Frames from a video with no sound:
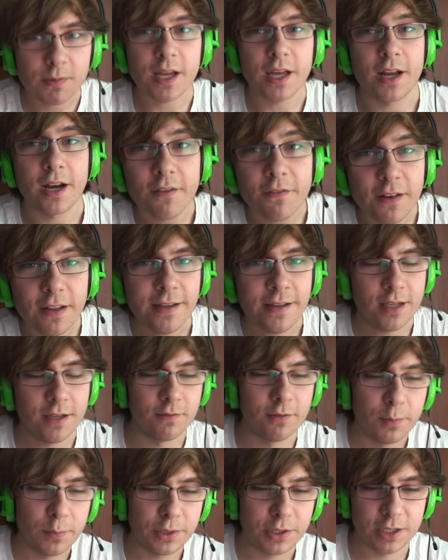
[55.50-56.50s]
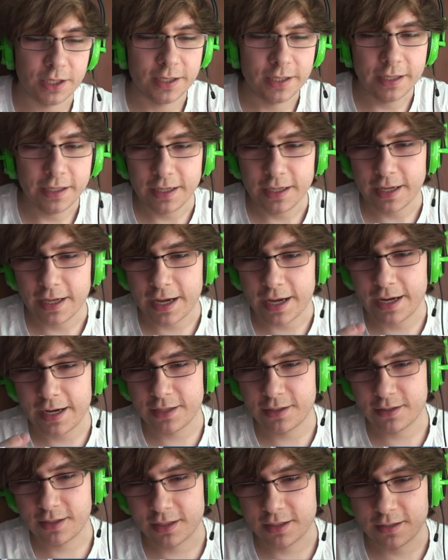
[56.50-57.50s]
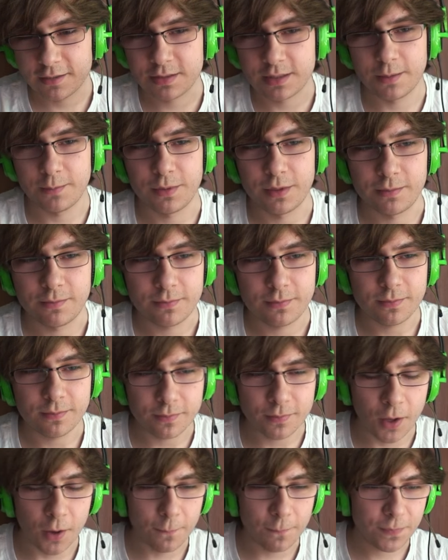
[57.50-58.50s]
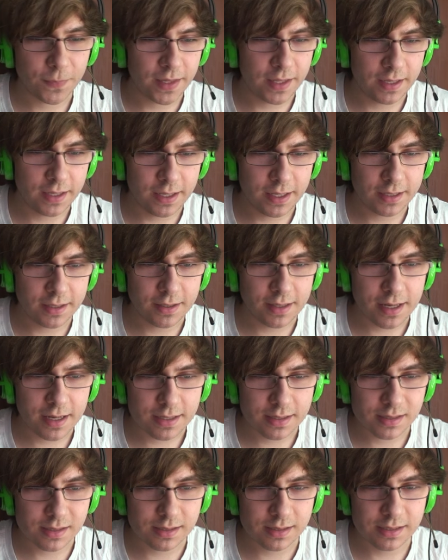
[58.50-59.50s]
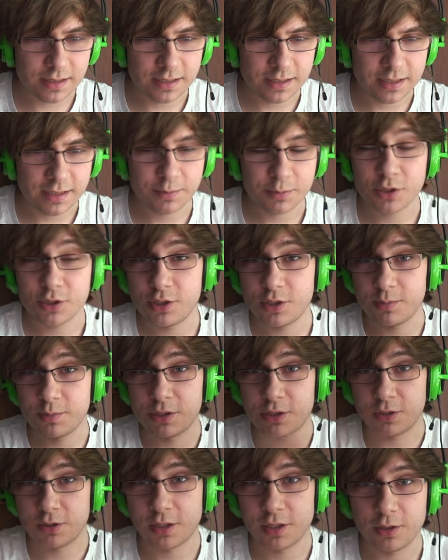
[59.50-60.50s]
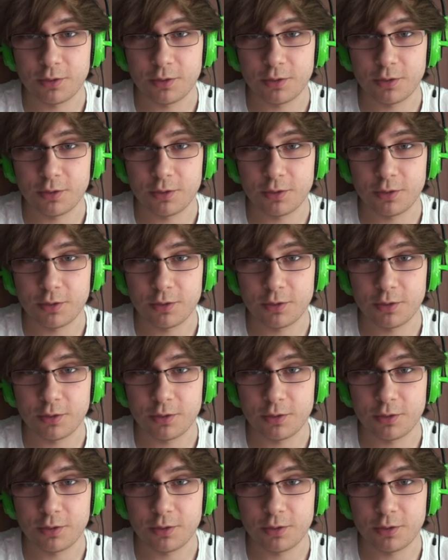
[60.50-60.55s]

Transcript: reflinki w opisie. Ale to tak na wstępie. No, e, to teraz e, przechodzimy do tej